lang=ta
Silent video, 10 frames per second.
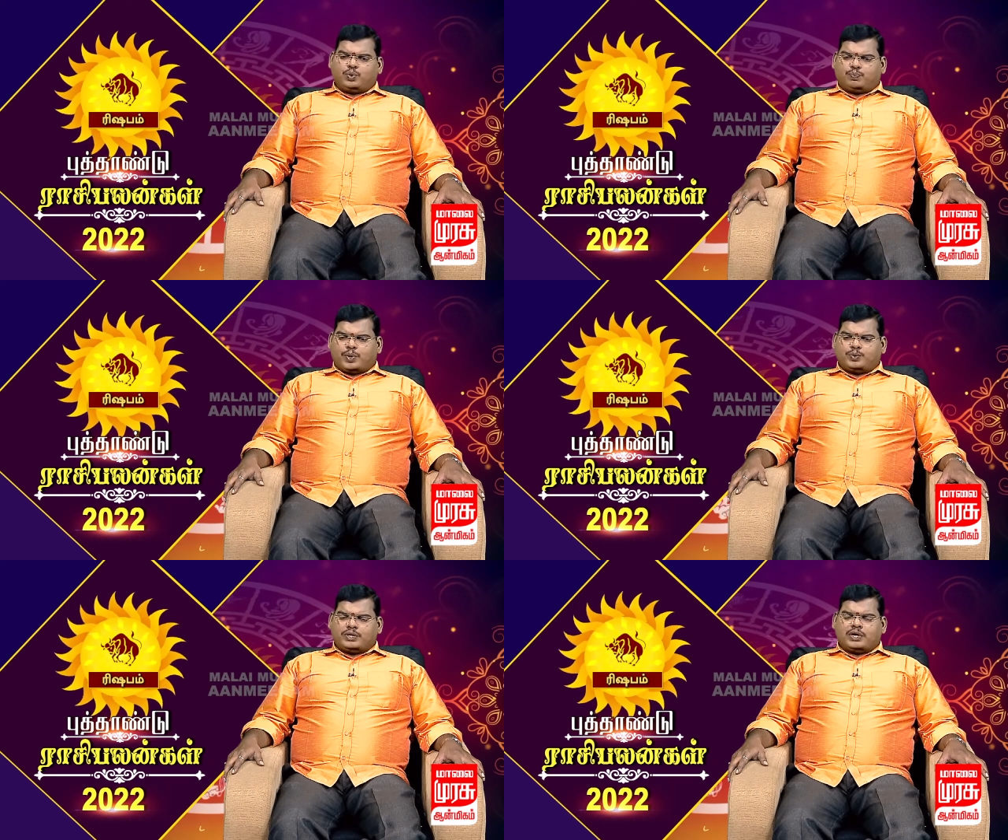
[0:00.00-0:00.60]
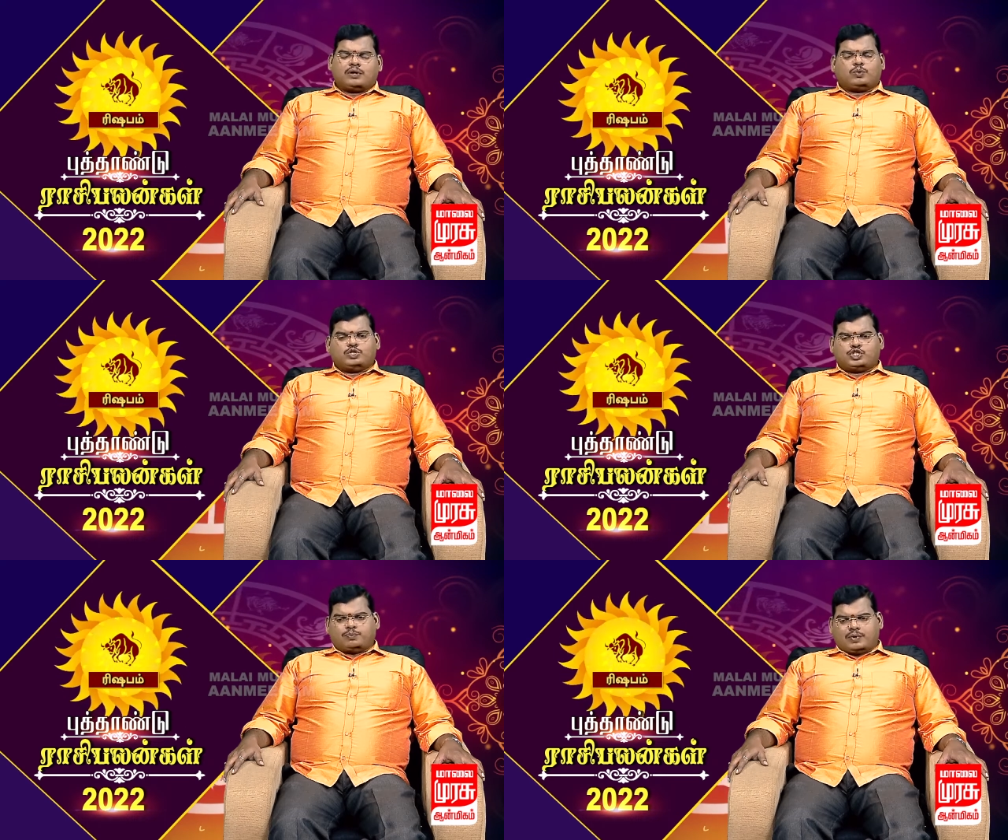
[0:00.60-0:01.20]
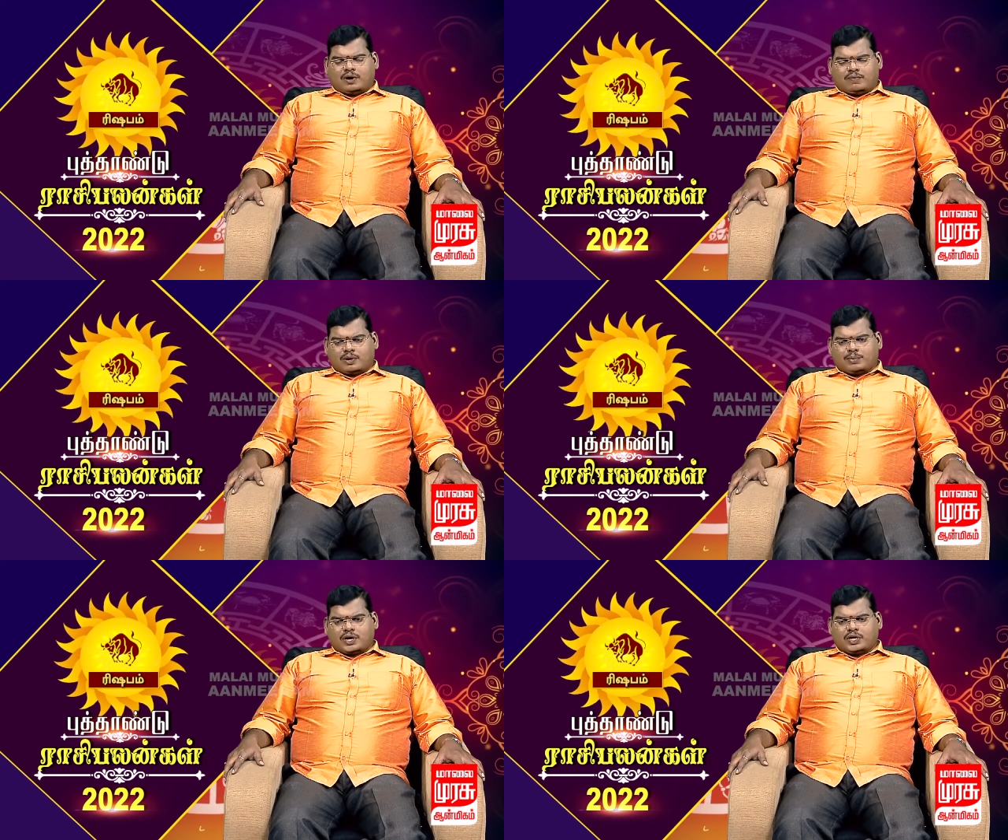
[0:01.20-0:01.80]
முற்பகுதியில் கொஞ்சம்
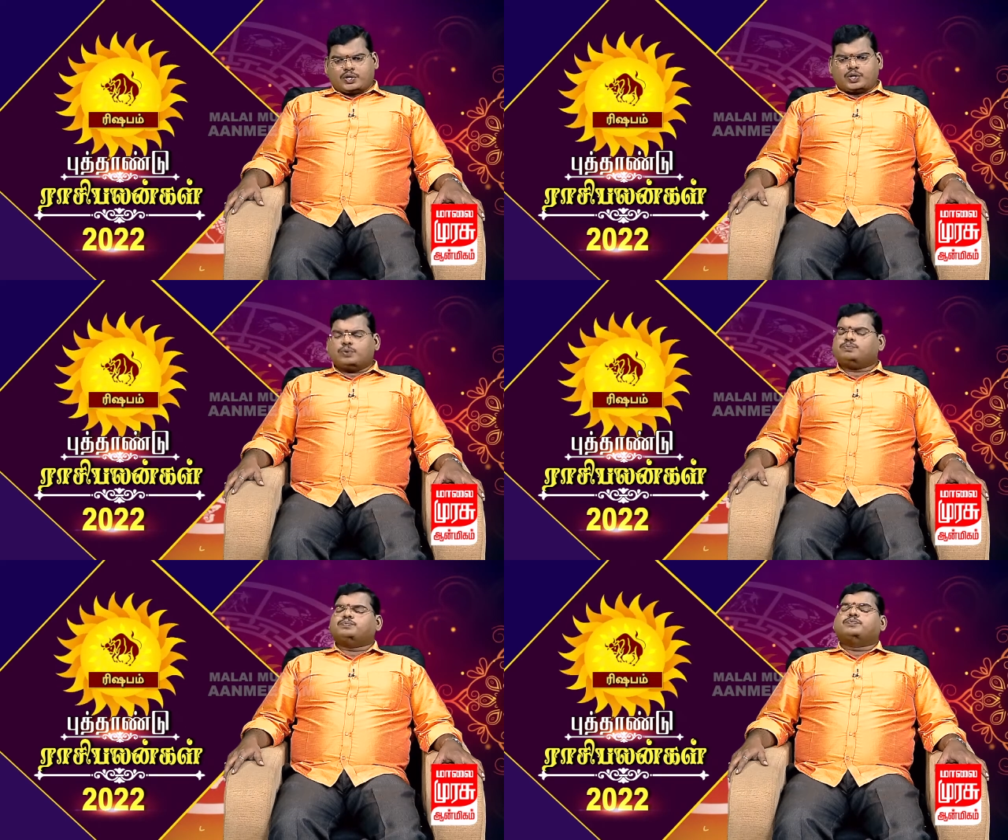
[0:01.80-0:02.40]
கவனமாக இருக்கணும்